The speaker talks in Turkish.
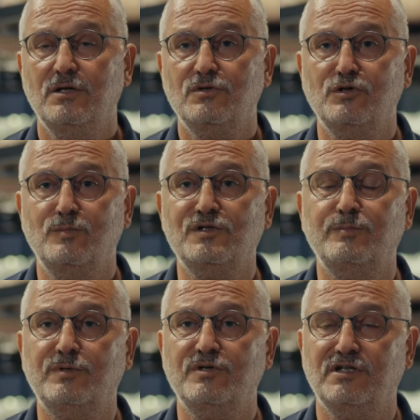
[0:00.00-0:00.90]
Çünkü
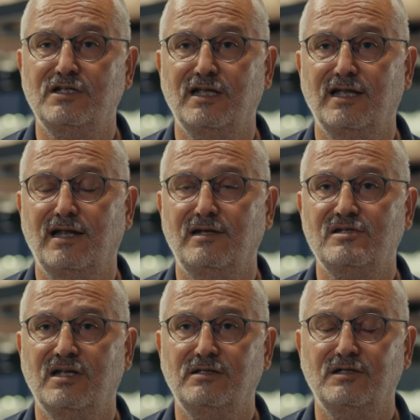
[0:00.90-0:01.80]
bizim projelere gelen
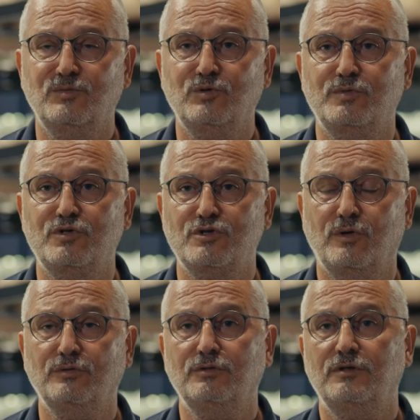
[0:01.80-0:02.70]
insanların büyük bir
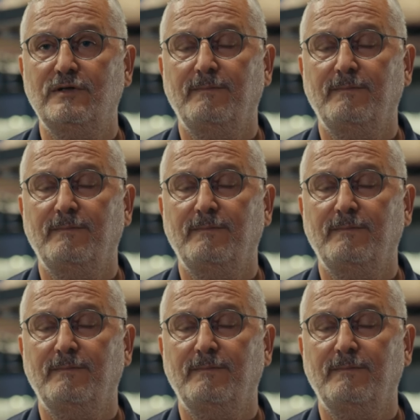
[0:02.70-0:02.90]
çoğunluğu